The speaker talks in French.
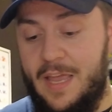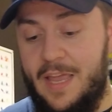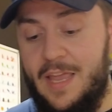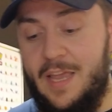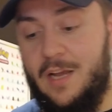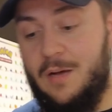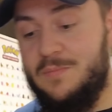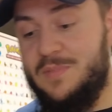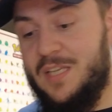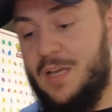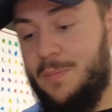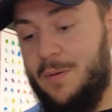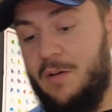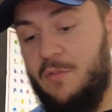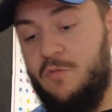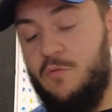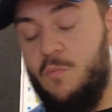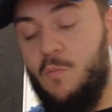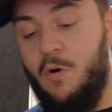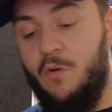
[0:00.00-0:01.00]
et comme ça après
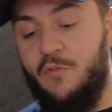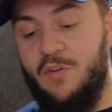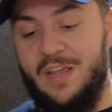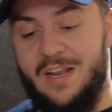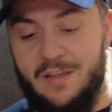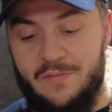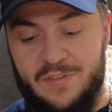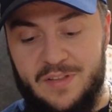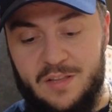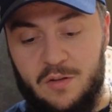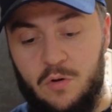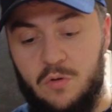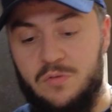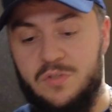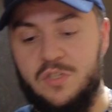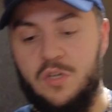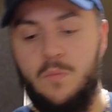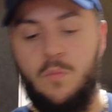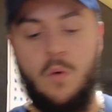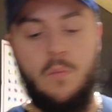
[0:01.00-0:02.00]
vous m'envoyez la vidéo
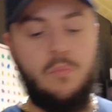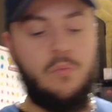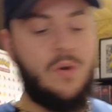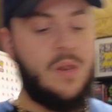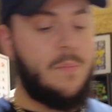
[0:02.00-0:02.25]
seulement pour